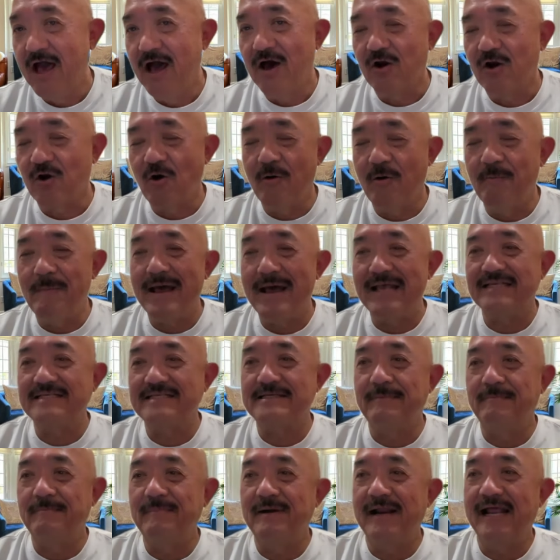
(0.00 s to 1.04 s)
Roma
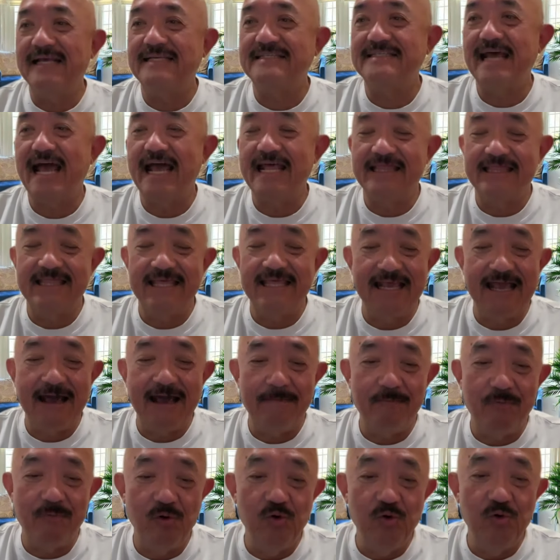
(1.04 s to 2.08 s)
11 ayat
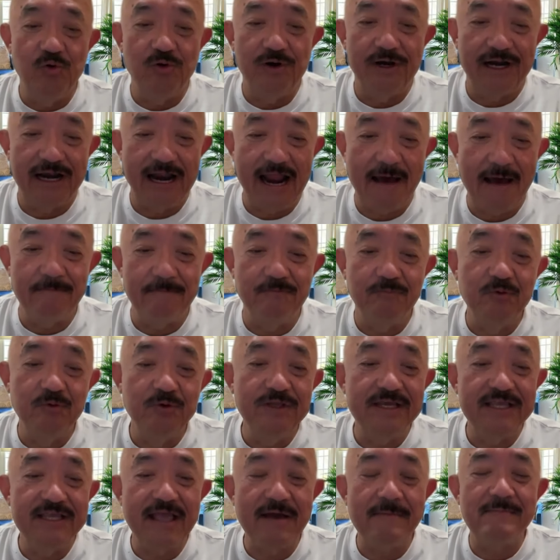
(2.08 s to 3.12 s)
36
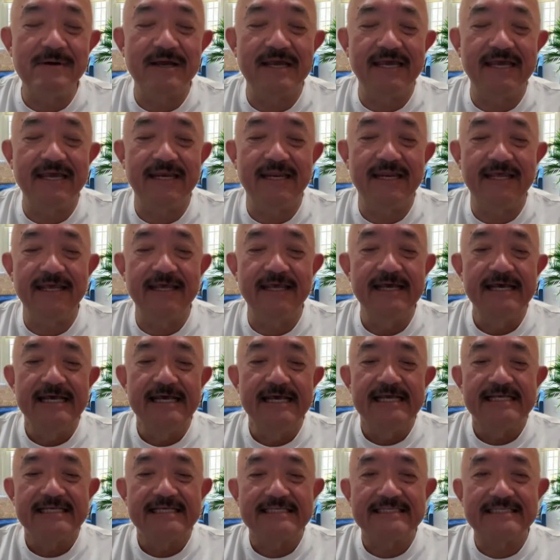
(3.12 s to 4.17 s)
bunyinya begini.
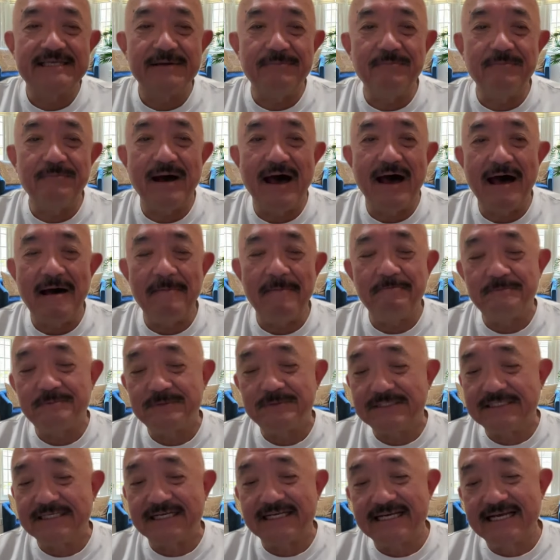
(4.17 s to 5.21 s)
Sebab
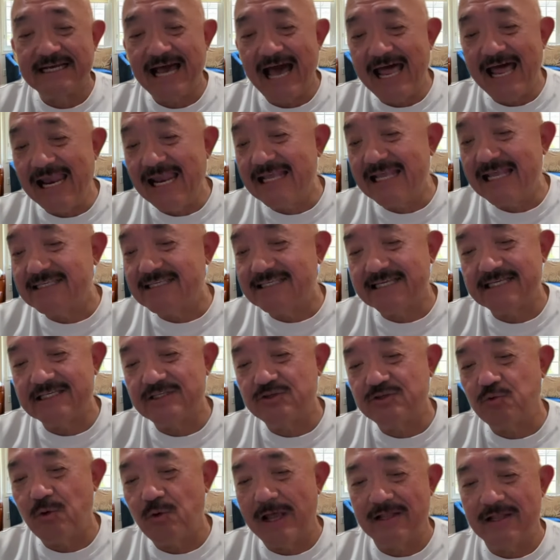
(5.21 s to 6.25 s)
segala
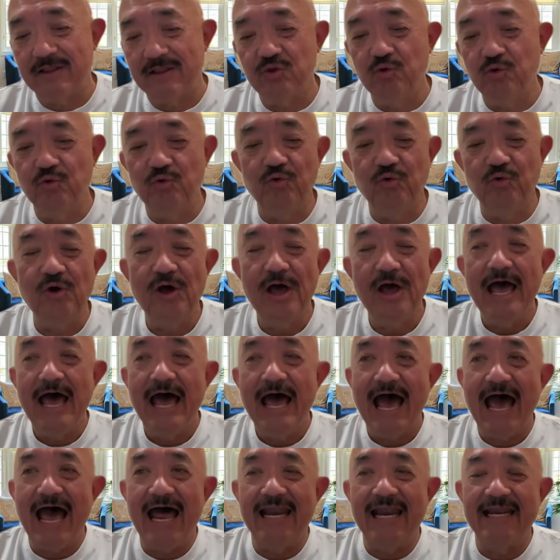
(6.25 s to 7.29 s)
sesuatu
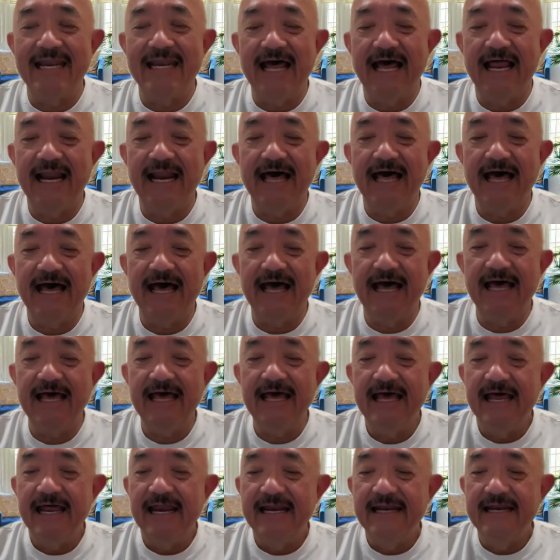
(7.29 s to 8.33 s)
adalah
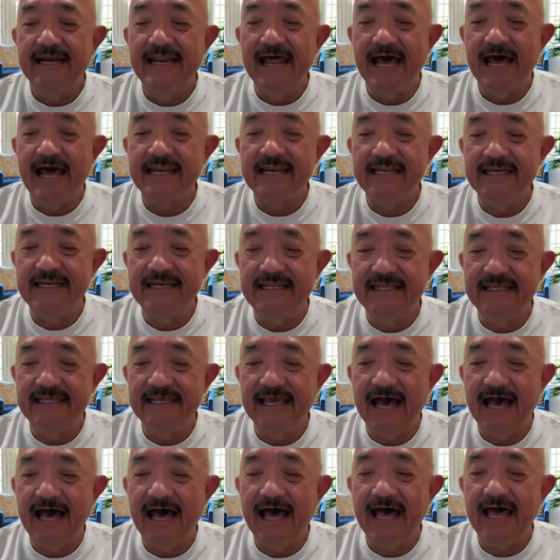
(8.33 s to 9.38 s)
dari
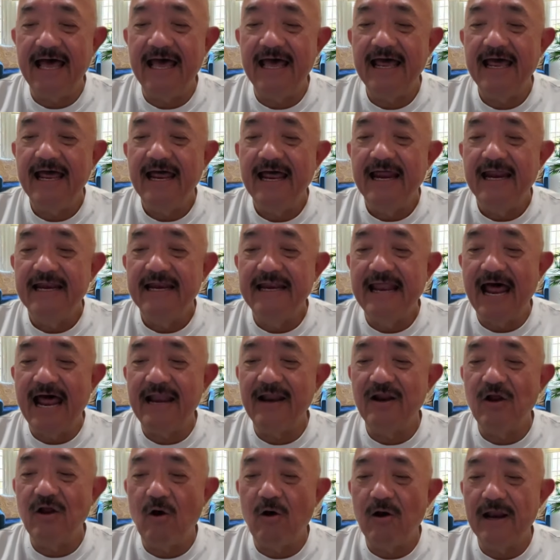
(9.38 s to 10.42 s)
dia
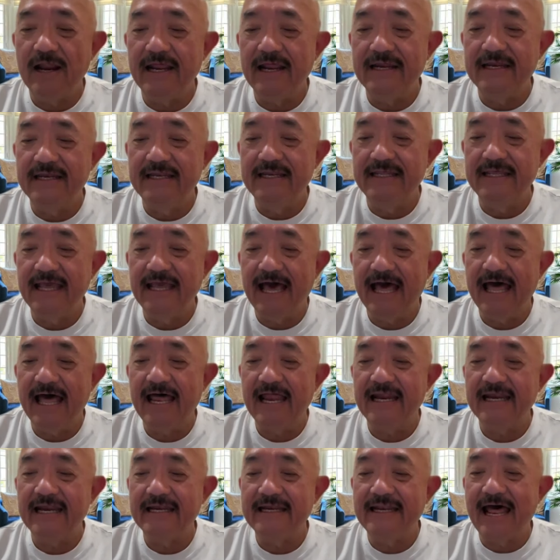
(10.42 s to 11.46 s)
dan oleh
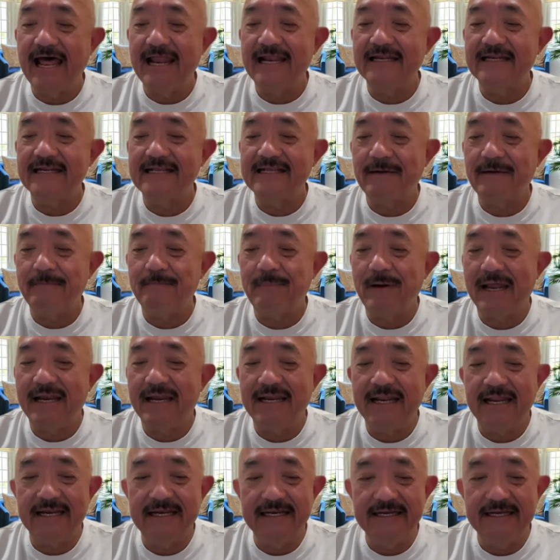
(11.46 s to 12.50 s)
dia dan
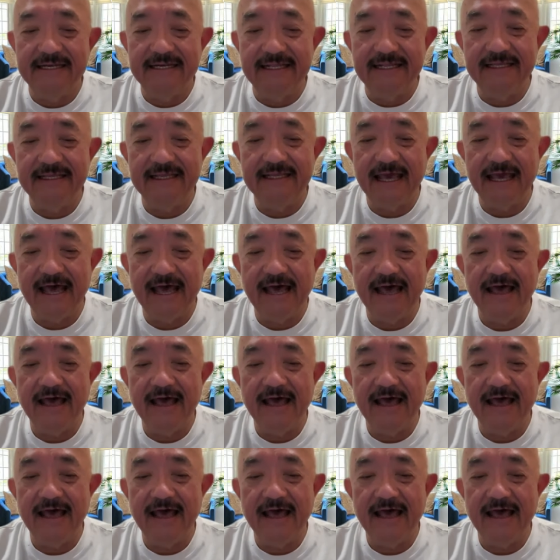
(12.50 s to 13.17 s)
kepada dia.